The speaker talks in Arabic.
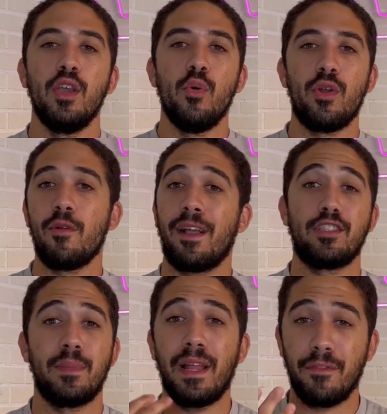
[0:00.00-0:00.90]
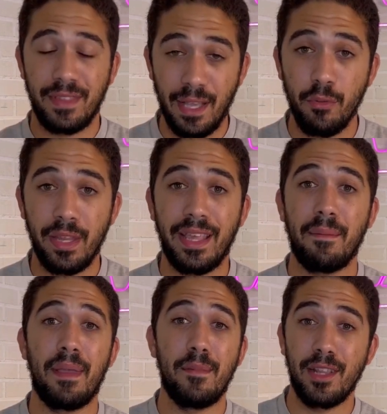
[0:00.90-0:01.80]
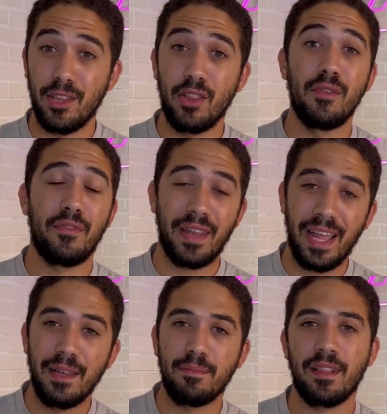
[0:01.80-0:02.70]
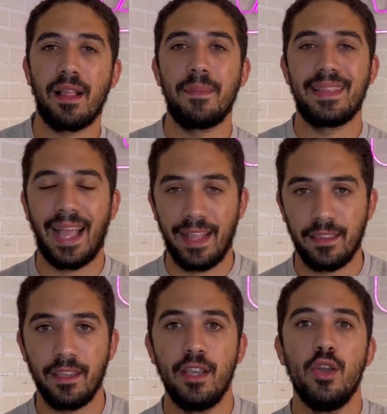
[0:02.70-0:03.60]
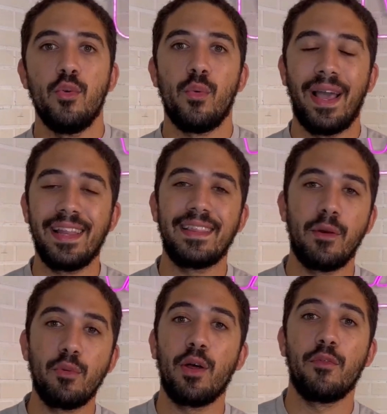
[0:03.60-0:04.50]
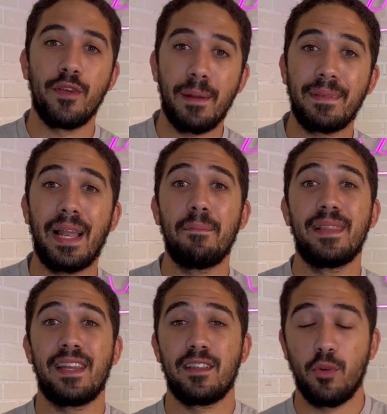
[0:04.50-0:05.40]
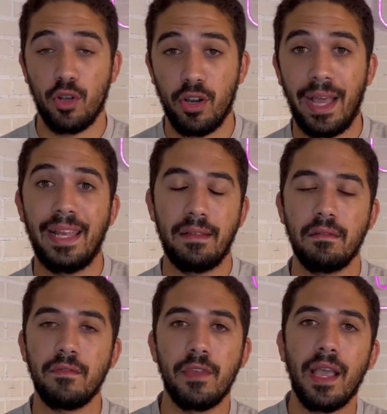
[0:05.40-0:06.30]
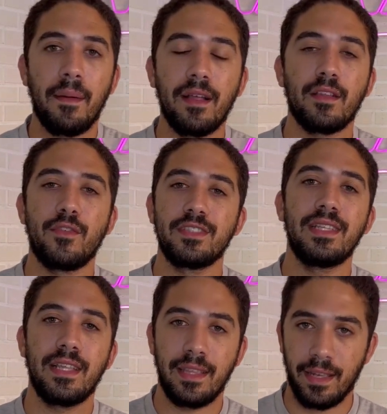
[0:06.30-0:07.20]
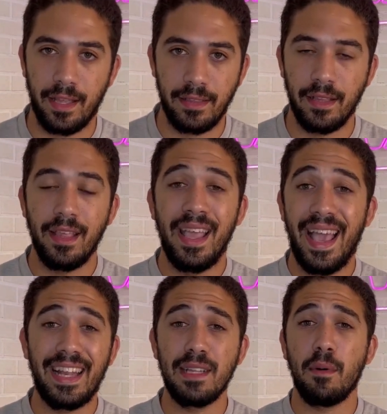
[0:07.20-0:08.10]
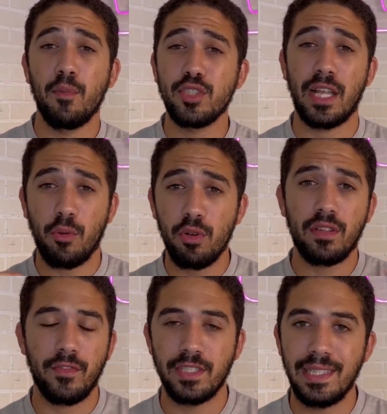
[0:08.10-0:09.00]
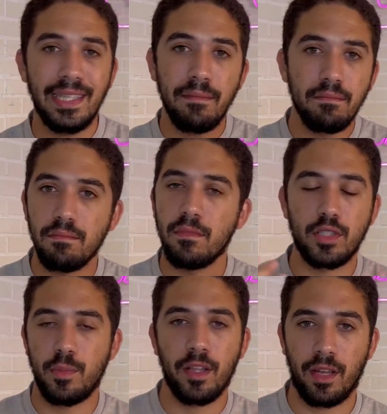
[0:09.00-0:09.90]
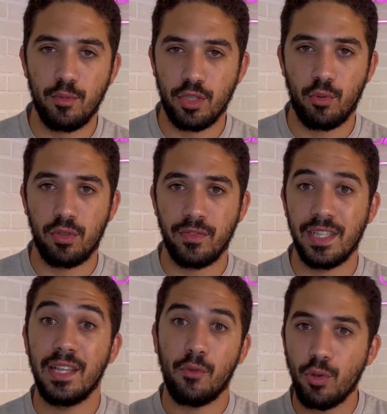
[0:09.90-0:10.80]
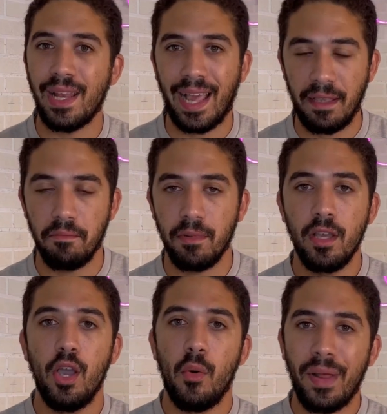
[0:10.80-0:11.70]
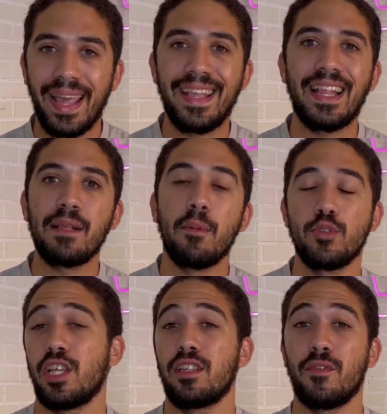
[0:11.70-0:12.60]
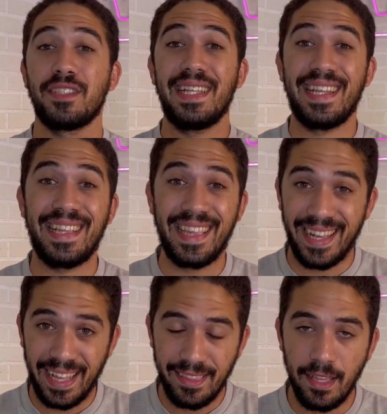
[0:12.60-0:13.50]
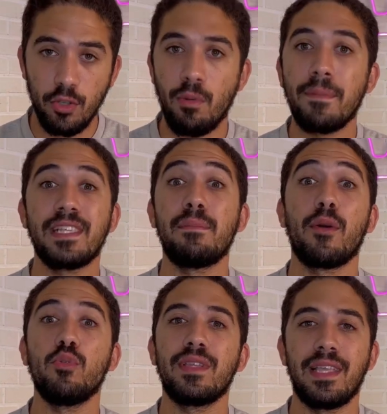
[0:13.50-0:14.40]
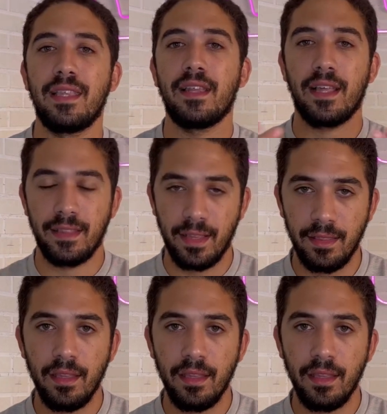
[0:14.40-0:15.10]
ولو ما كانش بيلعب في الدوري كان بيعمل ايه ضد الفرق اللي بتطلع من تحت وهل الدوري لو فرقه بتلعب بثلاثه ورا هل في يا جماعه تفاصيل كتير جدا هل انا ببص على كل التفاصيل دي مش بقدر ابص على كل التفاصيل دي كل لعيب ولكن انا ببص على تفاصيل كتير جدا وببذل مجهود كتير جدا